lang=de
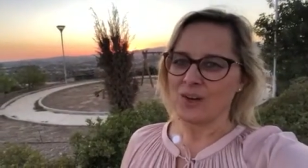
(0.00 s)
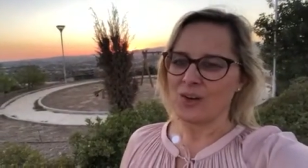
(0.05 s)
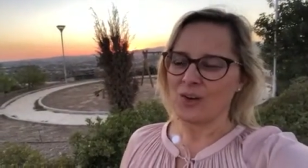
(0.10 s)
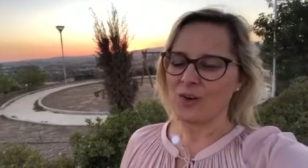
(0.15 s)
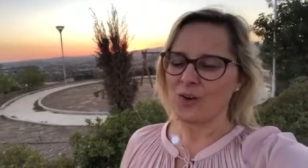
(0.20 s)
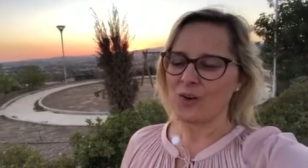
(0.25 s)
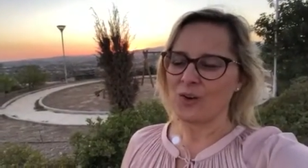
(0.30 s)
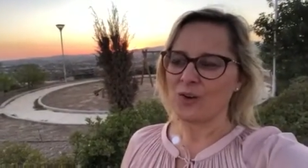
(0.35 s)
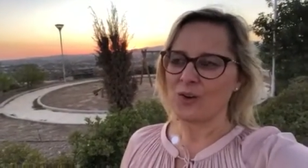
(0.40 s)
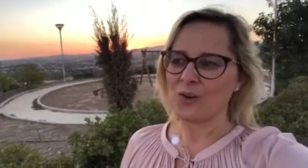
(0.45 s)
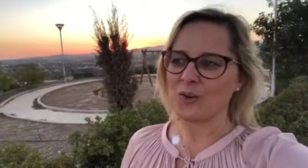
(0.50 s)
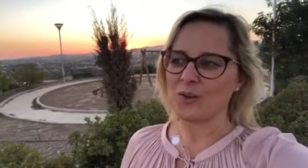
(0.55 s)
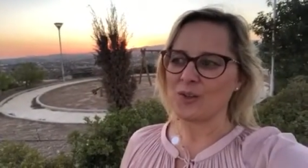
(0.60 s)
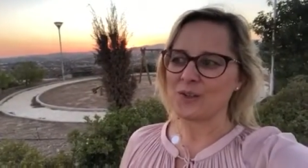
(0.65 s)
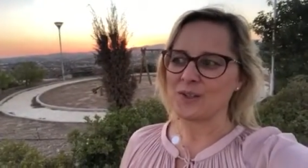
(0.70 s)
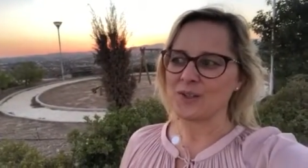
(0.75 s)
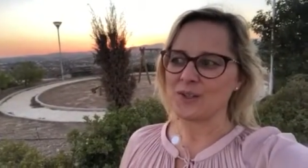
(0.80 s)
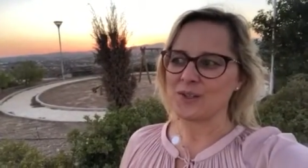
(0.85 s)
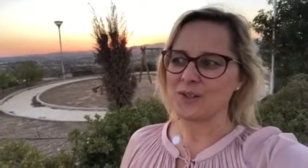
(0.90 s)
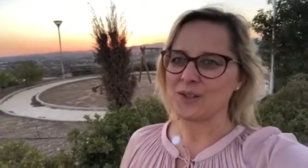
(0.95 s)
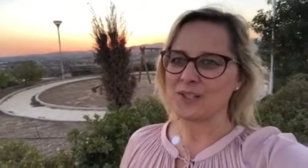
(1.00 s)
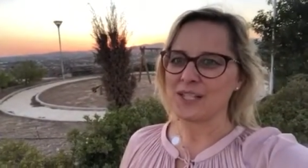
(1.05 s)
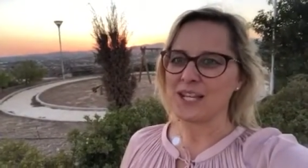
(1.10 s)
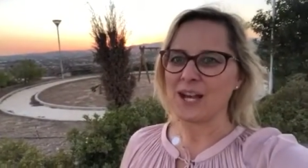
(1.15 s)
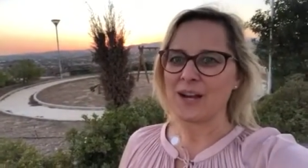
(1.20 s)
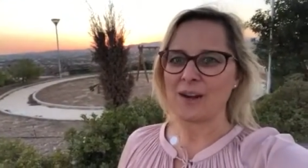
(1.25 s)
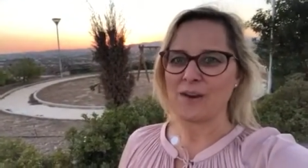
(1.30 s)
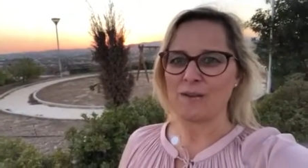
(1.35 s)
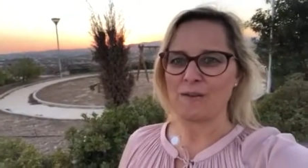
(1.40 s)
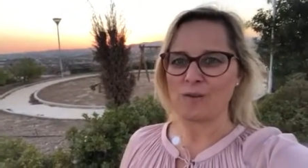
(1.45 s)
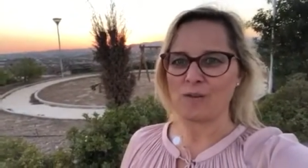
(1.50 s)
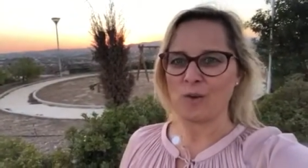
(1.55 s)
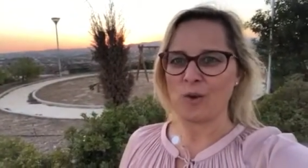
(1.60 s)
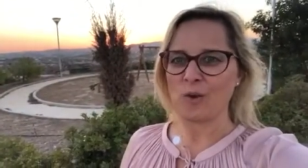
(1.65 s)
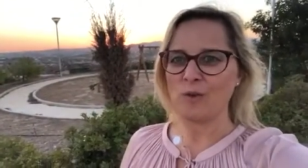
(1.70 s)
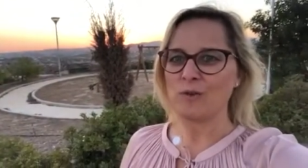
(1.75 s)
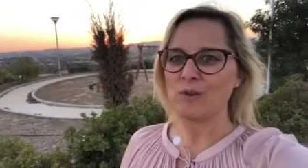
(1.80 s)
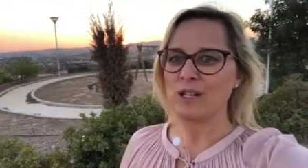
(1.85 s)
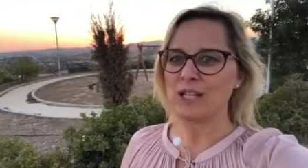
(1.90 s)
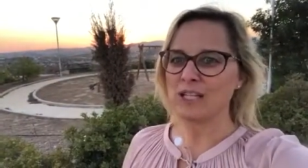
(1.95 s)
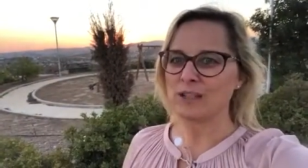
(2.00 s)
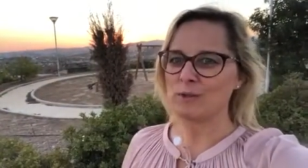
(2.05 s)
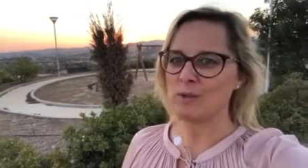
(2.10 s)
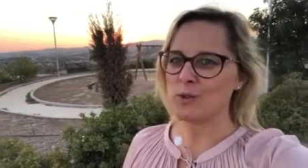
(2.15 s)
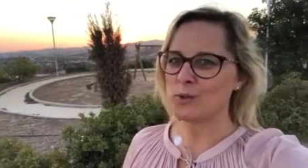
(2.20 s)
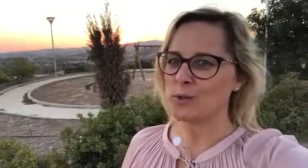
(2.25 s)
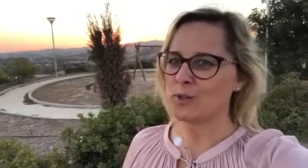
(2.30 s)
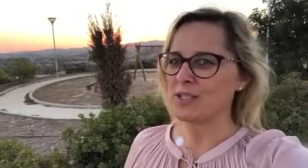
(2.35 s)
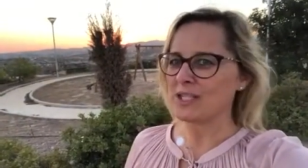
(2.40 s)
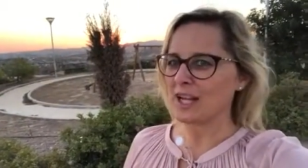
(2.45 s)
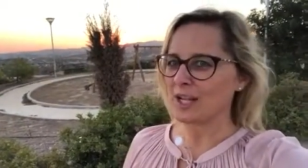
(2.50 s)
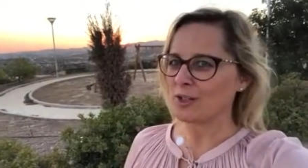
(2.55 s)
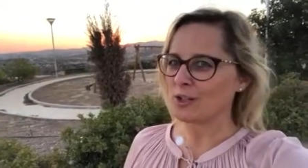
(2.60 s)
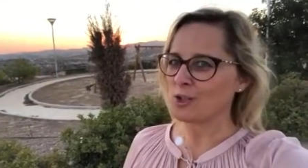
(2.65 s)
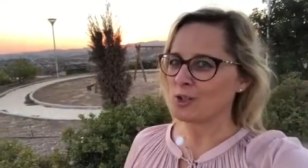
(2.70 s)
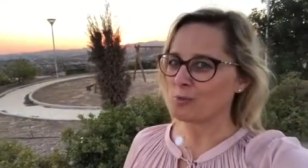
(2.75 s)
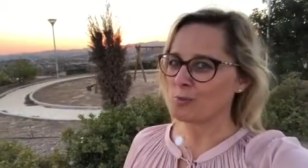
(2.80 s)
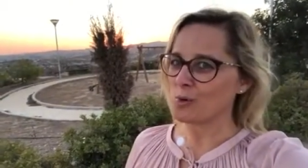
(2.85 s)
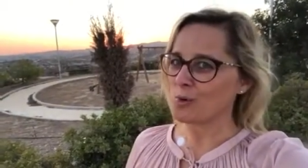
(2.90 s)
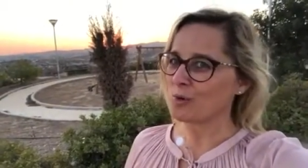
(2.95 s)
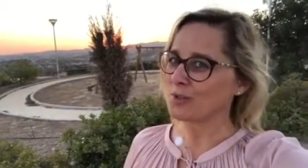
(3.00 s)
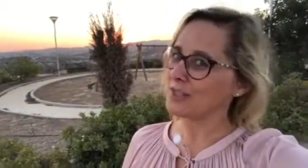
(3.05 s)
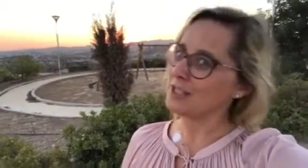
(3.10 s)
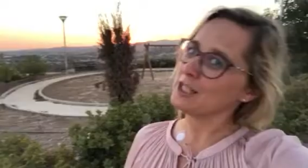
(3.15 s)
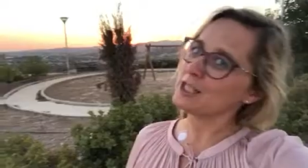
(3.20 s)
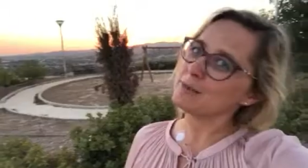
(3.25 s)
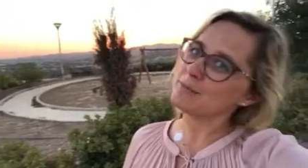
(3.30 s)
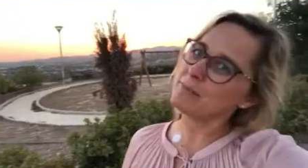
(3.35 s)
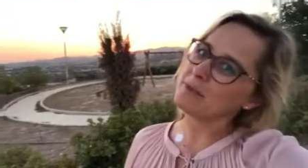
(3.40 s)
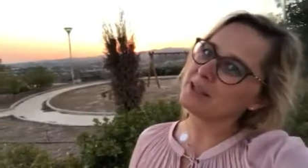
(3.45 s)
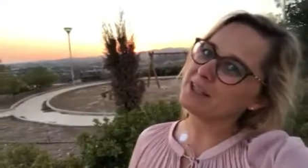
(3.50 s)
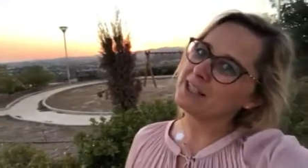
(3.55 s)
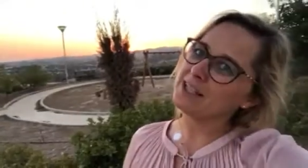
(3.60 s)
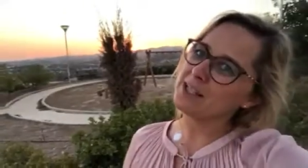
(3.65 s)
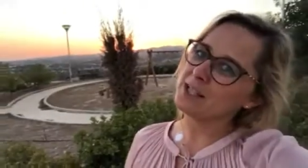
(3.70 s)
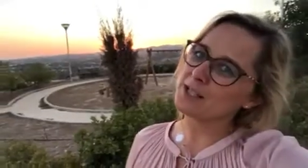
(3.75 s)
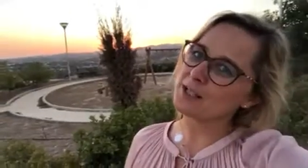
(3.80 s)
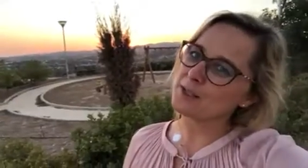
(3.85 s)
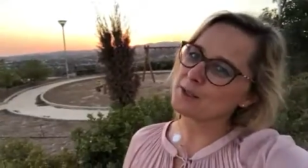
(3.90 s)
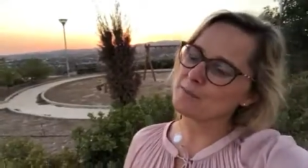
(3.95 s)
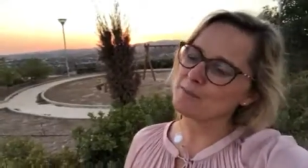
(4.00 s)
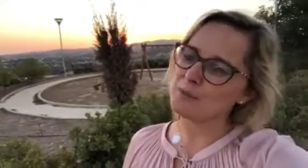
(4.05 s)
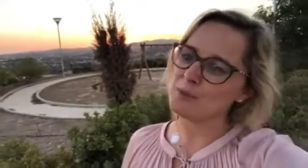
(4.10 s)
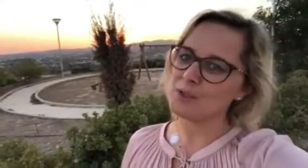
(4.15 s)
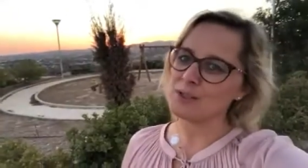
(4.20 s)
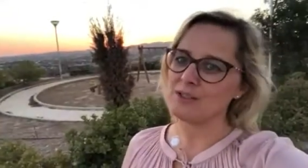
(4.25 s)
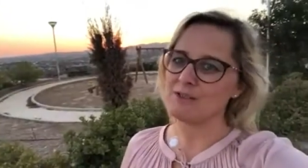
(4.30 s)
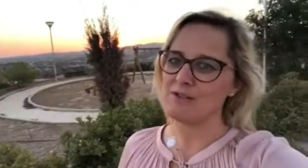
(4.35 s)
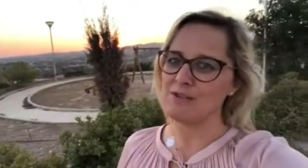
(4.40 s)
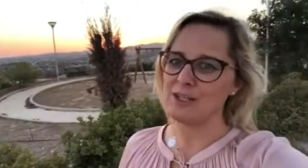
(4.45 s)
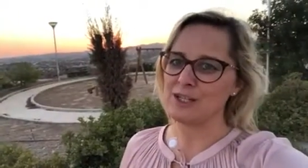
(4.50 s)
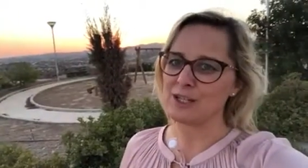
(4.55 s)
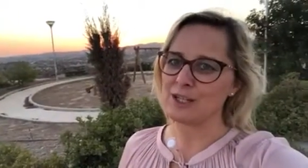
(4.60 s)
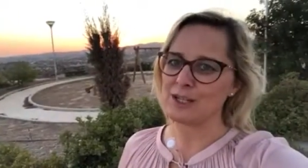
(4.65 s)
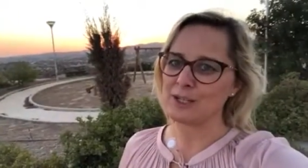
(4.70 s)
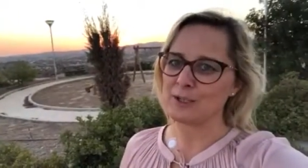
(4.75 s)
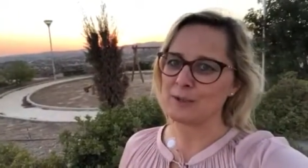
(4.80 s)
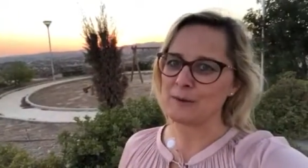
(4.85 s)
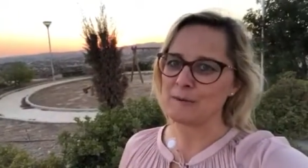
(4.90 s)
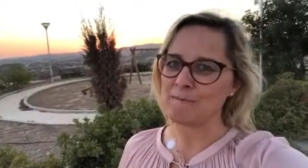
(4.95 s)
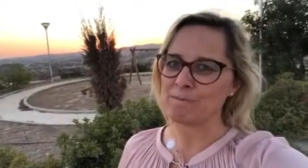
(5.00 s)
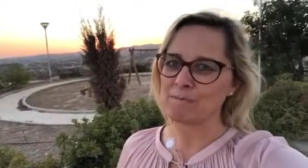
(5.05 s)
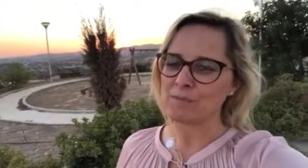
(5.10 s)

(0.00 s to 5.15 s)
Und ja, und vielleicht fühlst du dich angesprochen, inspiriert, motiviert.